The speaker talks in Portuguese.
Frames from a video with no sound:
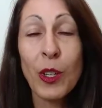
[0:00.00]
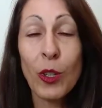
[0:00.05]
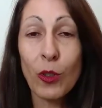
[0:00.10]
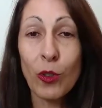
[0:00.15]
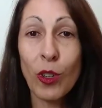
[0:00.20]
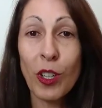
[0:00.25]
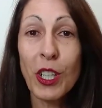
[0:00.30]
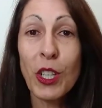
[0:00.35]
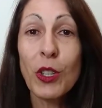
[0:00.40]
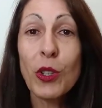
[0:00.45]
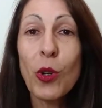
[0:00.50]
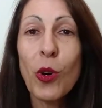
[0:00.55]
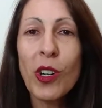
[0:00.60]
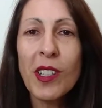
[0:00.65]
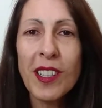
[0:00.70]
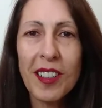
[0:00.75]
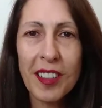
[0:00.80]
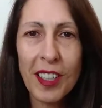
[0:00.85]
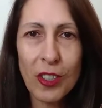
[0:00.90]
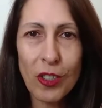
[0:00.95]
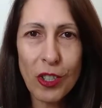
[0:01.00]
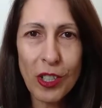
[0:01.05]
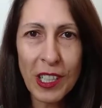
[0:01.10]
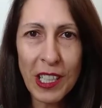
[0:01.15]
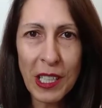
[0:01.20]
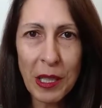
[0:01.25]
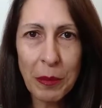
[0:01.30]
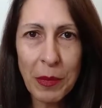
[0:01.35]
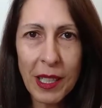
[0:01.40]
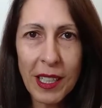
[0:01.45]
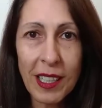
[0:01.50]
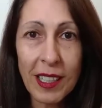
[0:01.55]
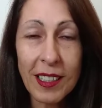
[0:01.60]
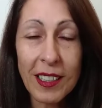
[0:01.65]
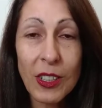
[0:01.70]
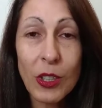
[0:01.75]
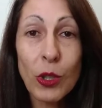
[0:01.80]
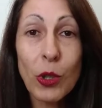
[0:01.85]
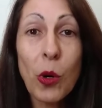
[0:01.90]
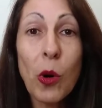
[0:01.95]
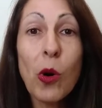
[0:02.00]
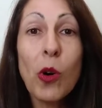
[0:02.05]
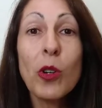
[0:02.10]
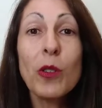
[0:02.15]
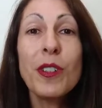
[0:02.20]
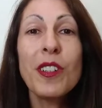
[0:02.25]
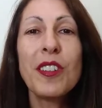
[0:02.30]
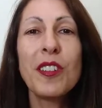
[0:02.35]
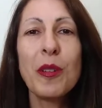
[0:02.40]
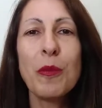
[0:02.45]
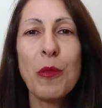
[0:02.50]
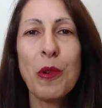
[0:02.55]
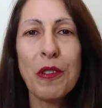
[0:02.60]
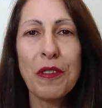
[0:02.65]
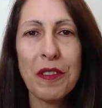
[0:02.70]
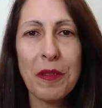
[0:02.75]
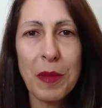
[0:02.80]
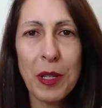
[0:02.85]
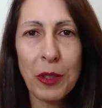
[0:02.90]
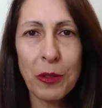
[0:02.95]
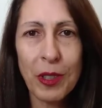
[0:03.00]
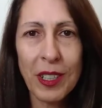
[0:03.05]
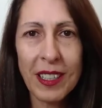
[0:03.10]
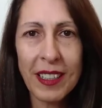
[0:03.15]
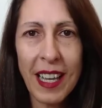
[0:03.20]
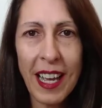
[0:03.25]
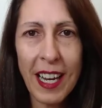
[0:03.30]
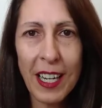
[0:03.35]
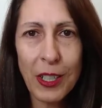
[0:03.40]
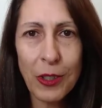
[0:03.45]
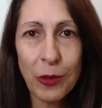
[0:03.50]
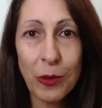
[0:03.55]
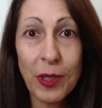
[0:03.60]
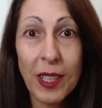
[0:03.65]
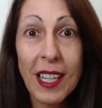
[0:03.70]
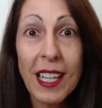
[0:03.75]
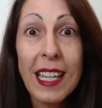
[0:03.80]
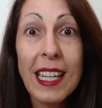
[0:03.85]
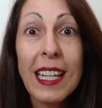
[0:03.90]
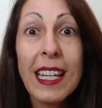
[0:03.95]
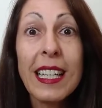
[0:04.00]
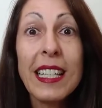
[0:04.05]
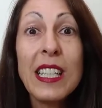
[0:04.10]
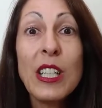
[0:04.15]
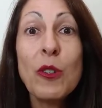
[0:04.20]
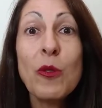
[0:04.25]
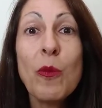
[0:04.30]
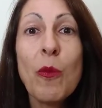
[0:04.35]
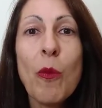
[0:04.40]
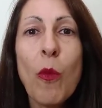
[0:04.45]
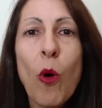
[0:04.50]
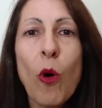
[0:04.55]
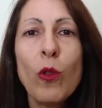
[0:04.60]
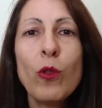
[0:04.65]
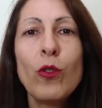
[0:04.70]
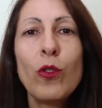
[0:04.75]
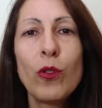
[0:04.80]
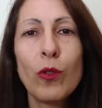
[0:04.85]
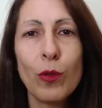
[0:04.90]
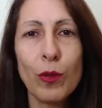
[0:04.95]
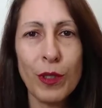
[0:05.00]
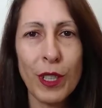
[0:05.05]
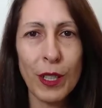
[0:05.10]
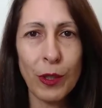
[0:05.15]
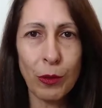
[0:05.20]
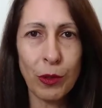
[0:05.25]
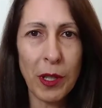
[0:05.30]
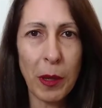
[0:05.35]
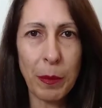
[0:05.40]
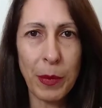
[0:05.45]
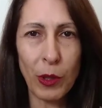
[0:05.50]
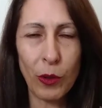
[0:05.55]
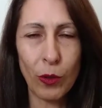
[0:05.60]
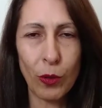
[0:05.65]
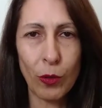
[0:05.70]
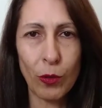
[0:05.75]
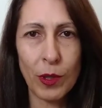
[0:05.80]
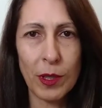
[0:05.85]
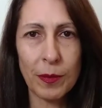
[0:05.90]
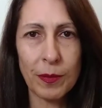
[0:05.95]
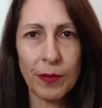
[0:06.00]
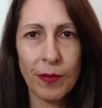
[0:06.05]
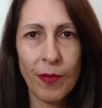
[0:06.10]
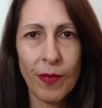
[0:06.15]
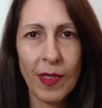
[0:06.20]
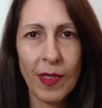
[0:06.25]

Só que toda essa dinâmica, todo esse movimento interno cria um monstro dentro da pessoa.